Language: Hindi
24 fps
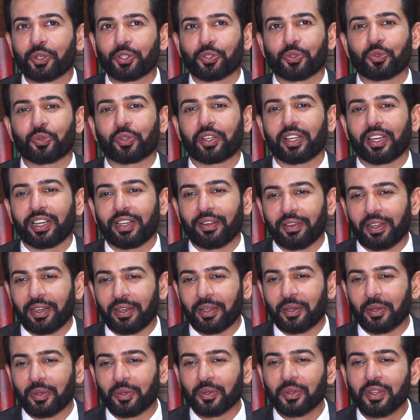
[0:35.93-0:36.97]
में शूट करने
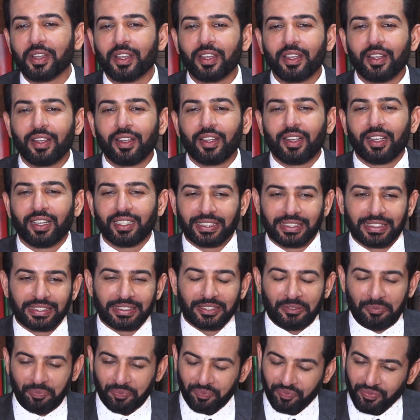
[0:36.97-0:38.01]
वाला हूँ uh,